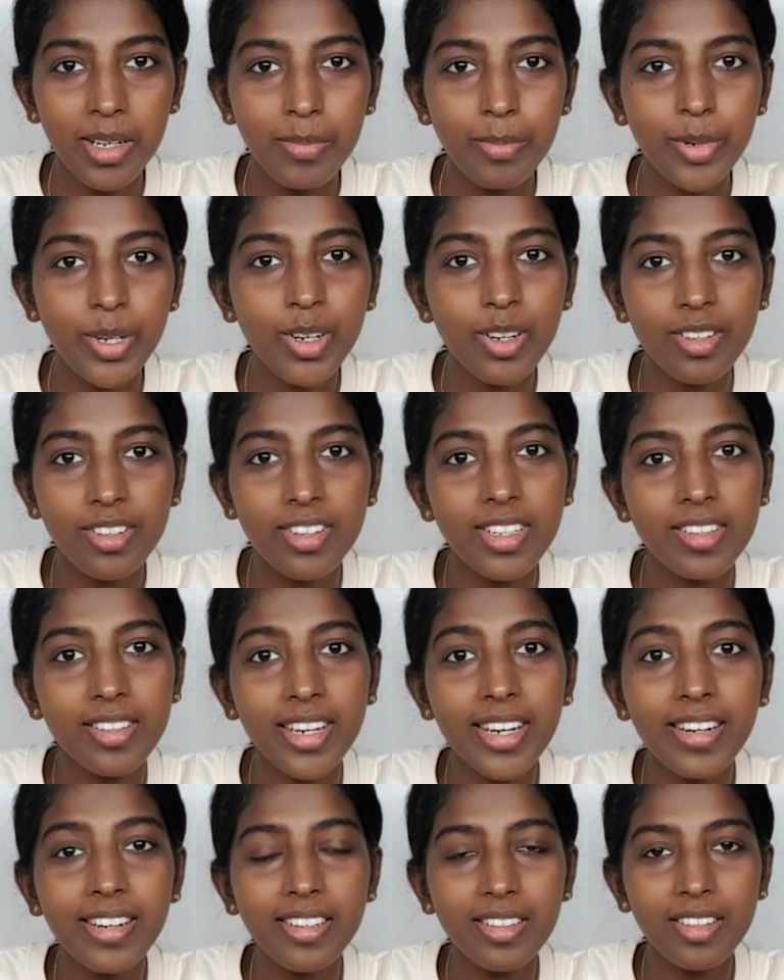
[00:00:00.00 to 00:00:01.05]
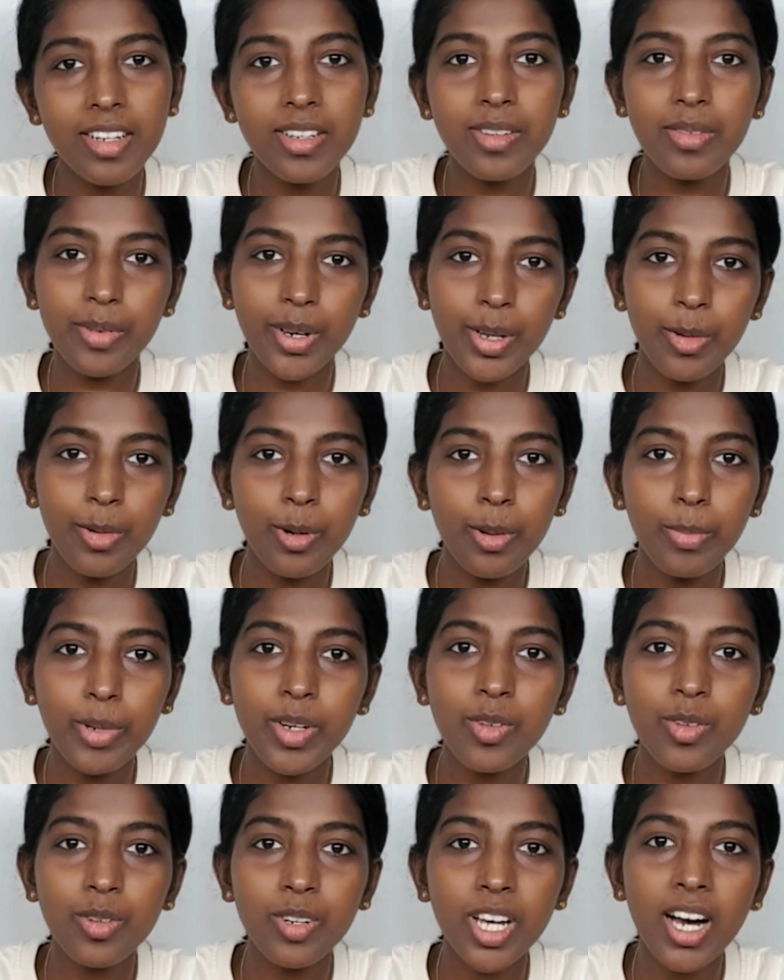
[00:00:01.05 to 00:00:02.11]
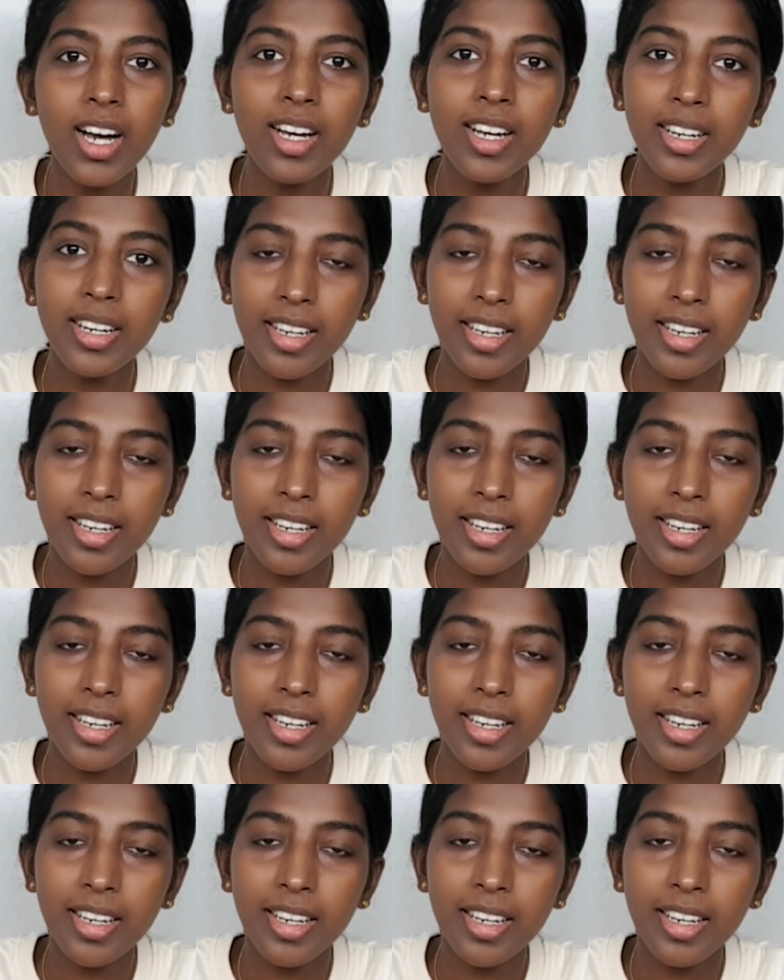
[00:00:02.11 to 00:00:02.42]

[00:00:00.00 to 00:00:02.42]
பிகாஸ் டிசையர்ட் ரிசல்ட்ஸ் வேணும் அப்படின்னு சொன்னால்